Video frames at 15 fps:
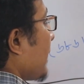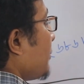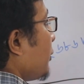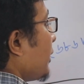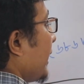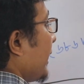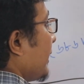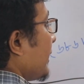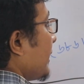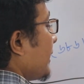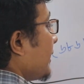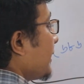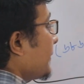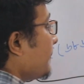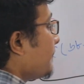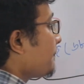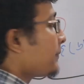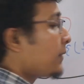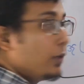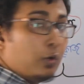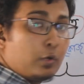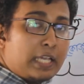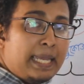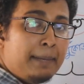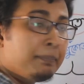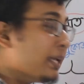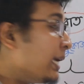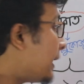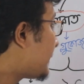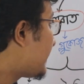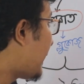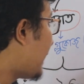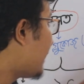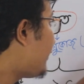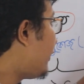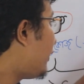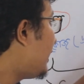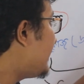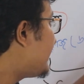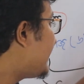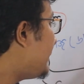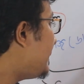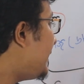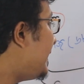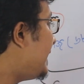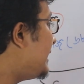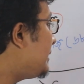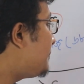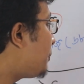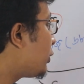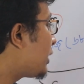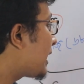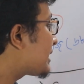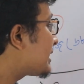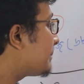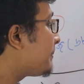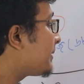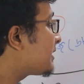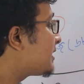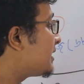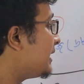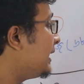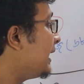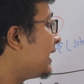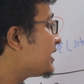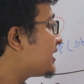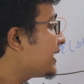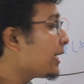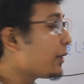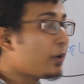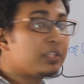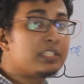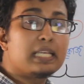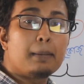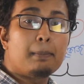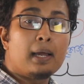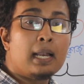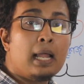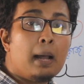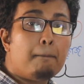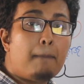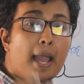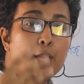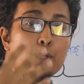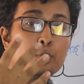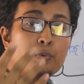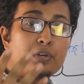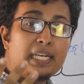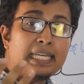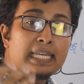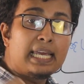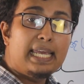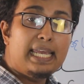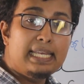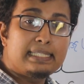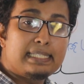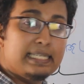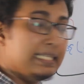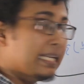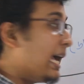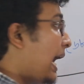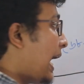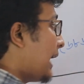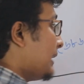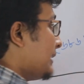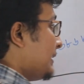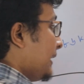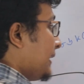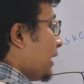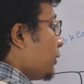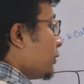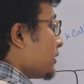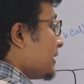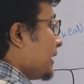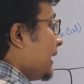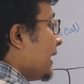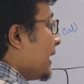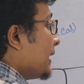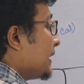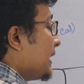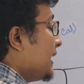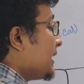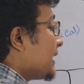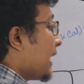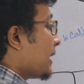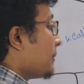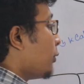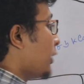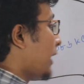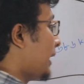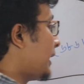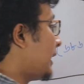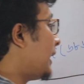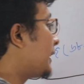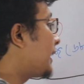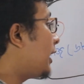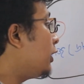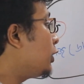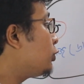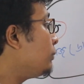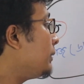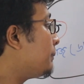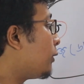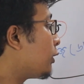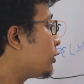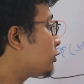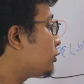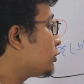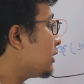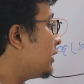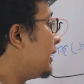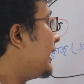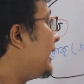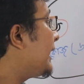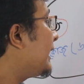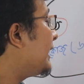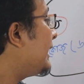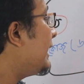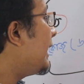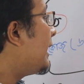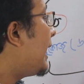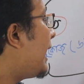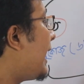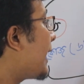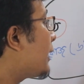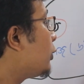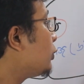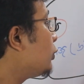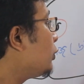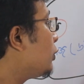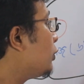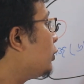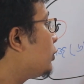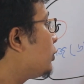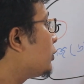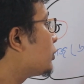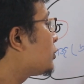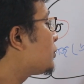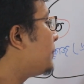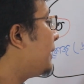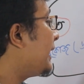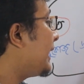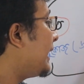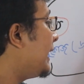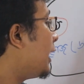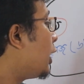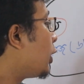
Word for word: কার্বনের ওকে তার ফলে যে ইন প্রোডাক্টটা পাচ্ছি সেটা হচ্ছে আমার পাইরুবিরিক অ্যাসিড আর যেটা হচ্ছে তিন কার্বনের তাহলে তুমি বলো তো এখানে এক অণু গ্লুকোজ ভেঙে